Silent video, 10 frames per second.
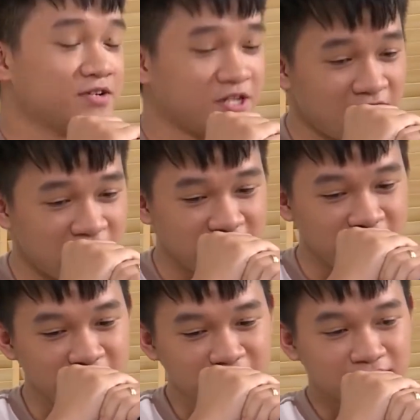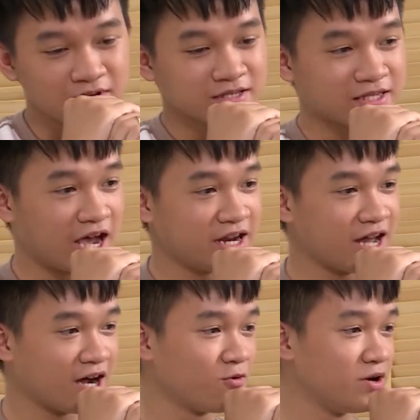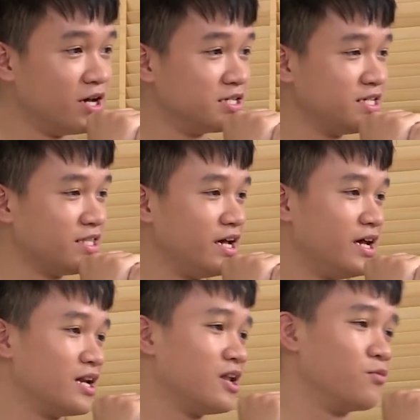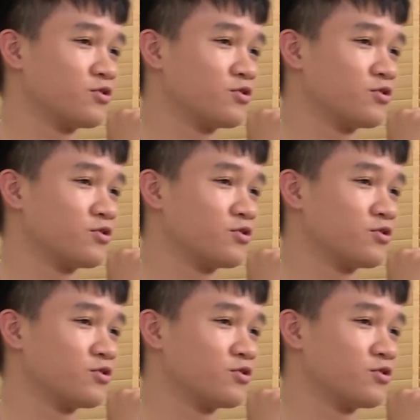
Và sau đây, tài năng Winner xin thể hiện là